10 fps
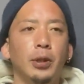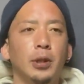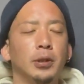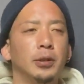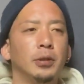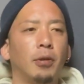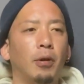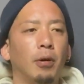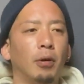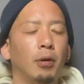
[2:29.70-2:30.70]
うん
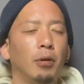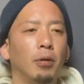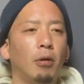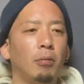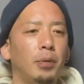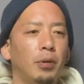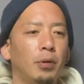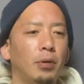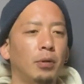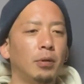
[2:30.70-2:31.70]
と
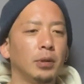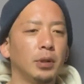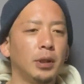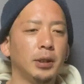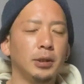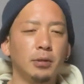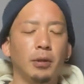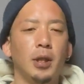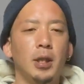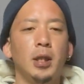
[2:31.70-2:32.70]
GoPro ってすご
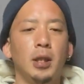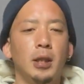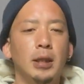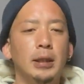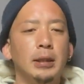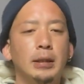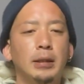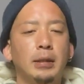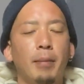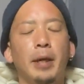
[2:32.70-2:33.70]
いいい
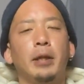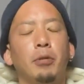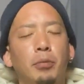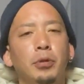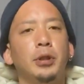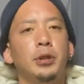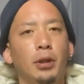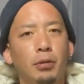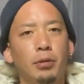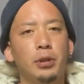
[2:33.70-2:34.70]
カメラだと思うんですけ
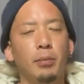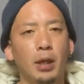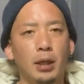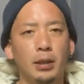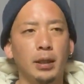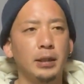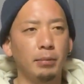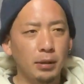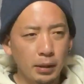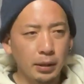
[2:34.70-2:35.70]
どどうしても画角が
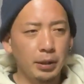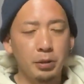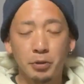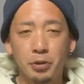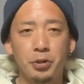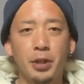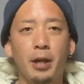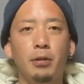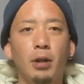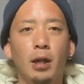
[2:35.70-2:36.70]
狭くなって水中に
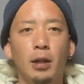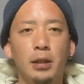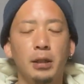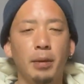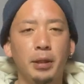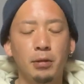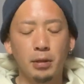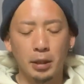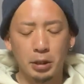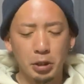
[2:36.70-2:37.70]
入ると画角が狭く
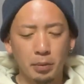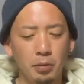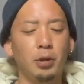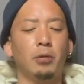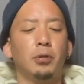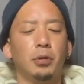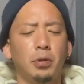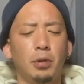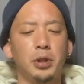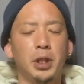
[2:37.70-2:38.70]
なってしまうっていうこと
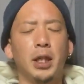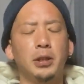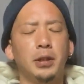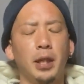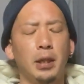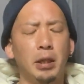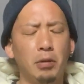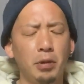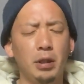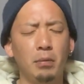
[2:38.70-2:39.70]
と近くで
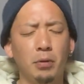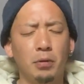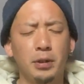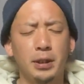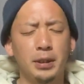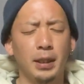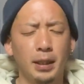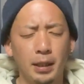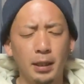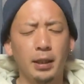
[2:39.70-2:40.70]
の生き物の撮影が
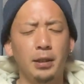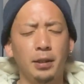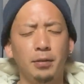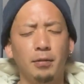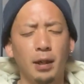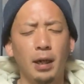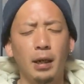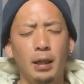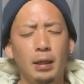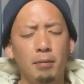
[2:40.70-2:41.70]
できないっていうのが、
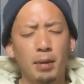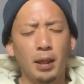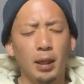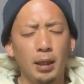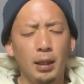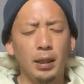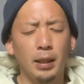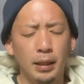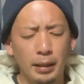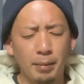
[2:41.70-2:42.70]
まあ
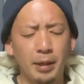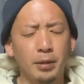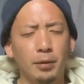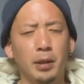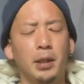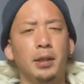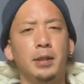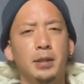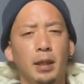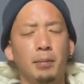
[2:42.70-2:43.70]
えー、デメリットだったんで
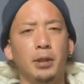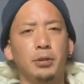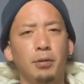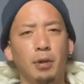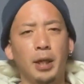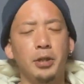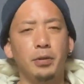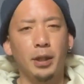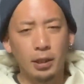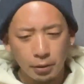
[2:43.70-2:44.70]
すが、まあ、それを解消
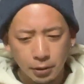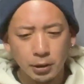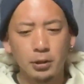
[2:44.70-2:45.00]
できる